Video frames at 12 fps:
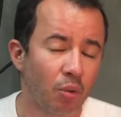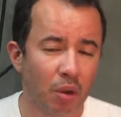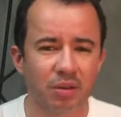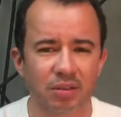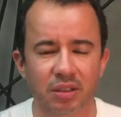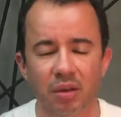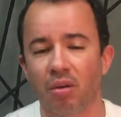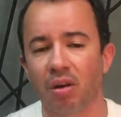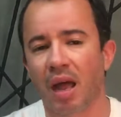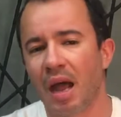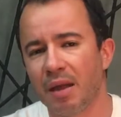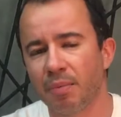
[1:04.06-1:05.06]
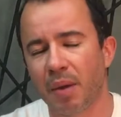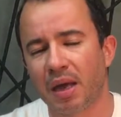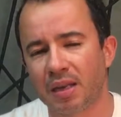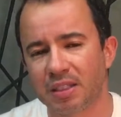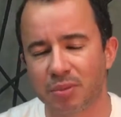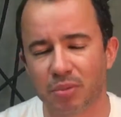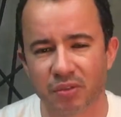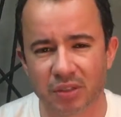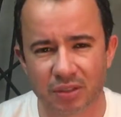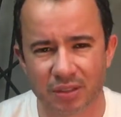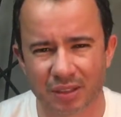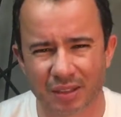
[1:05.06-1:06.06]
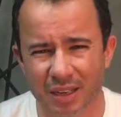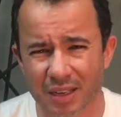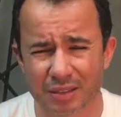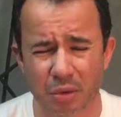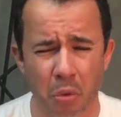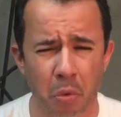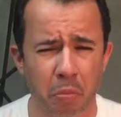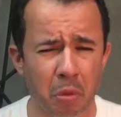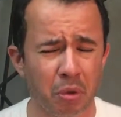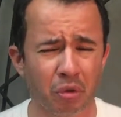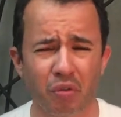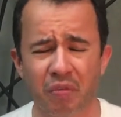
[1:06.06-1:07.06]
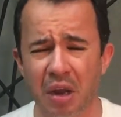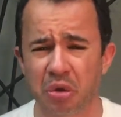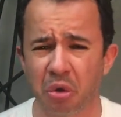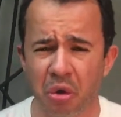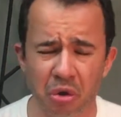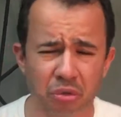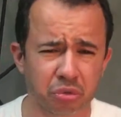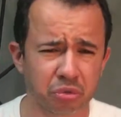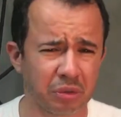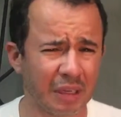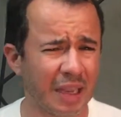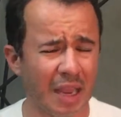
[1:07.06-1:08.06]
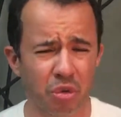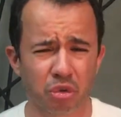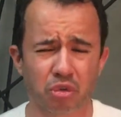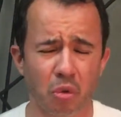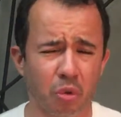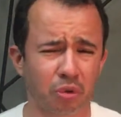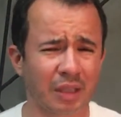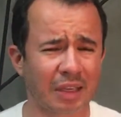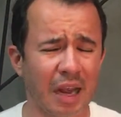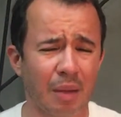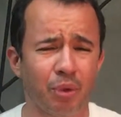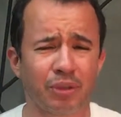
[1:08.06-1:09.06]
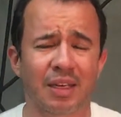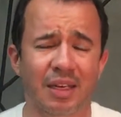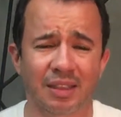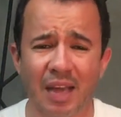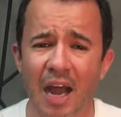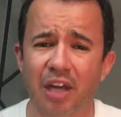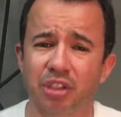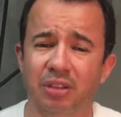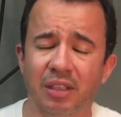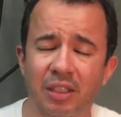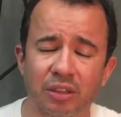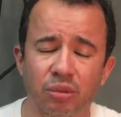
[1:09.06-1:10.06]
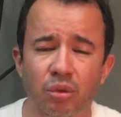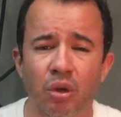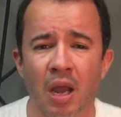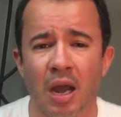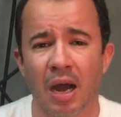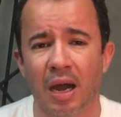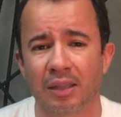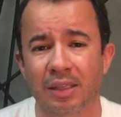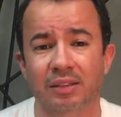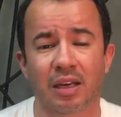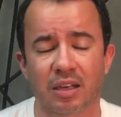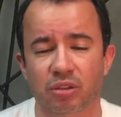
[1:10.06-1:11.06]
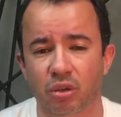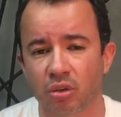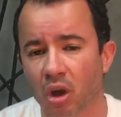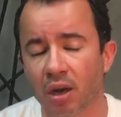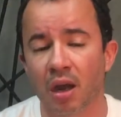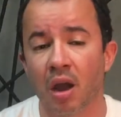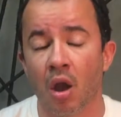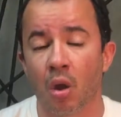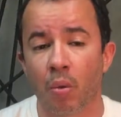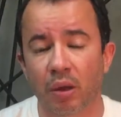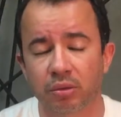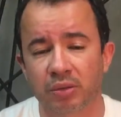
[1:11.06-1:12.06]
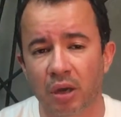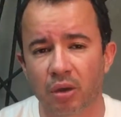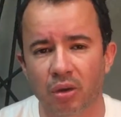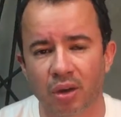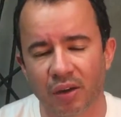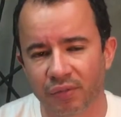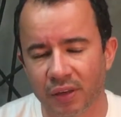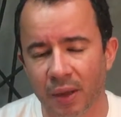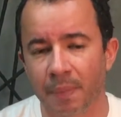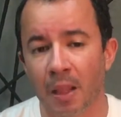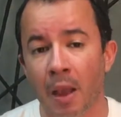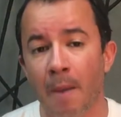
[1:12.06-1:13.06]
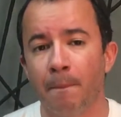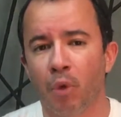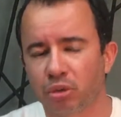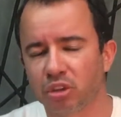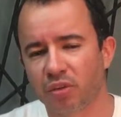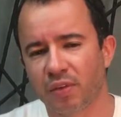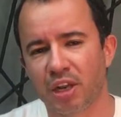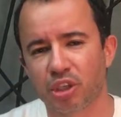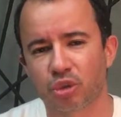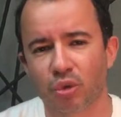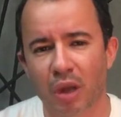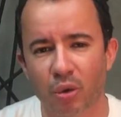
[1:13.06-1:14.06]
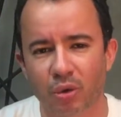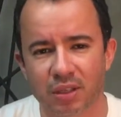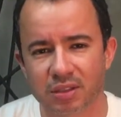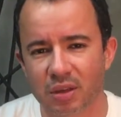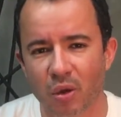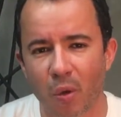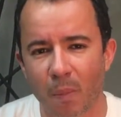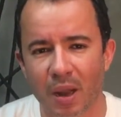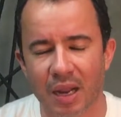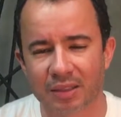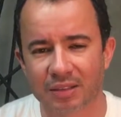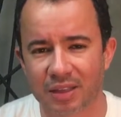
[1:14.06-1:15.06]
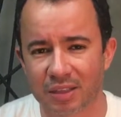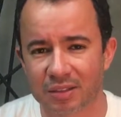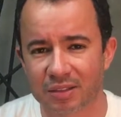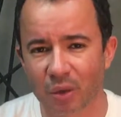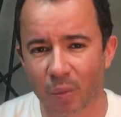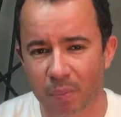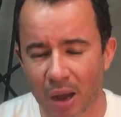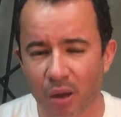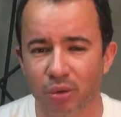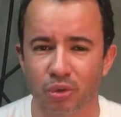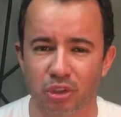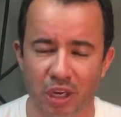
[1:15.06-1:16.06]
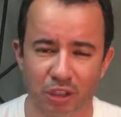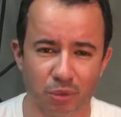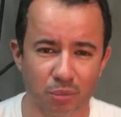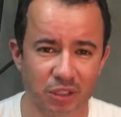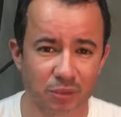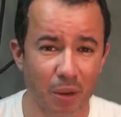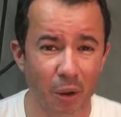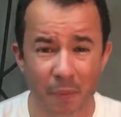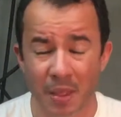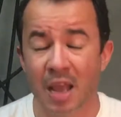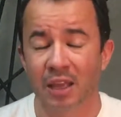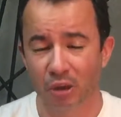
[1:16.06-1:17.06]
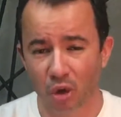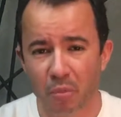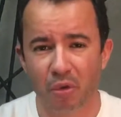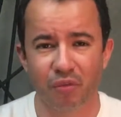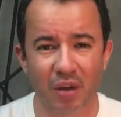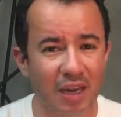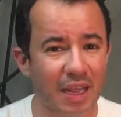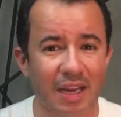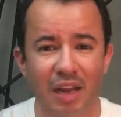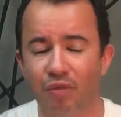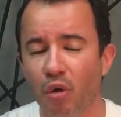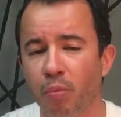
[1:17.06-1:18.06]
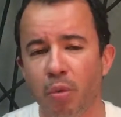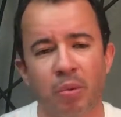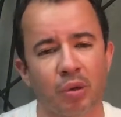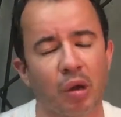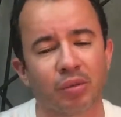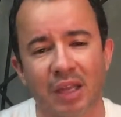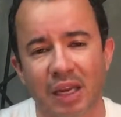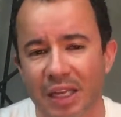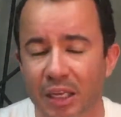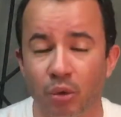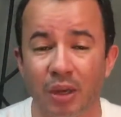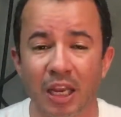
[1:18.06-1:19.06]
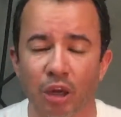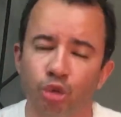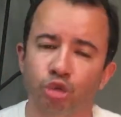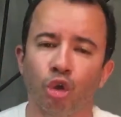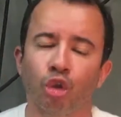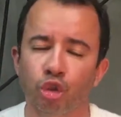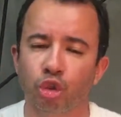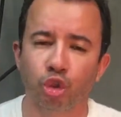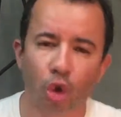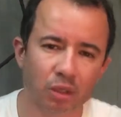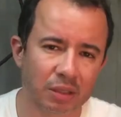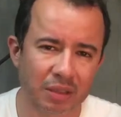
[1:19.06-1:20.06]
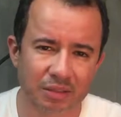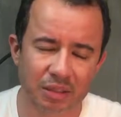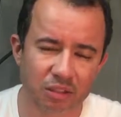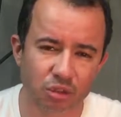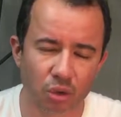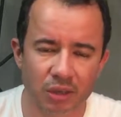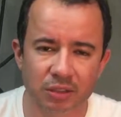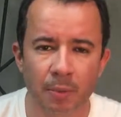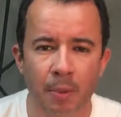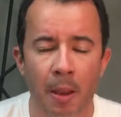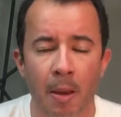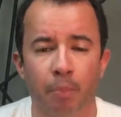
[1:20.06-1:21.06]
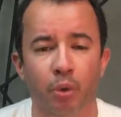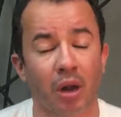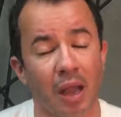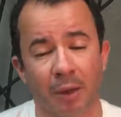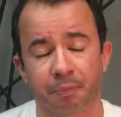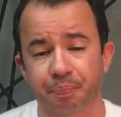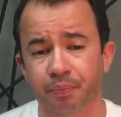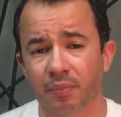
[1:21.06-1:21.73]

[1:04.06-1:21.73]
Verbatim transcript: E quando estreou lá em Paris, em 1913, o público vaiou, ninguém gostou muito daquela modernidade, tanto uh, da trilha sonora quanto da coreografia. Muito diferente do que aconteceu com o Balé da Cidade de São Paulo, no Teatro Municipal, que, como eu falei, levou o público ao delírio e lotou todas as sessões por lá.